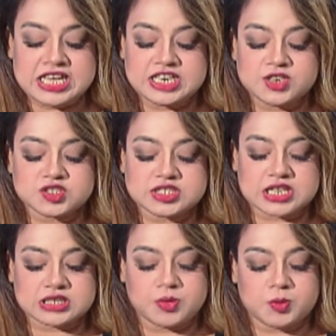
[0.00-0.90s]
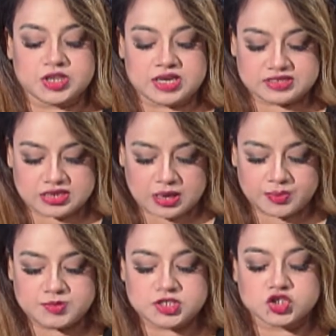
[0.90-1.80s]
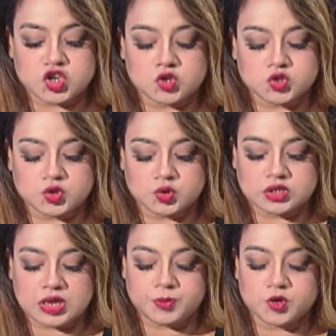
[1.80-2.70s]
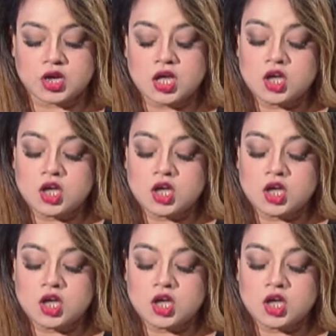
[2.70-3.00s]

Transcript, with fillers: তিনি হচ্ছেন ডাক্তার মোহাম্মদ আহসান হাবিব যিনি সহযোগী অধ্যাপক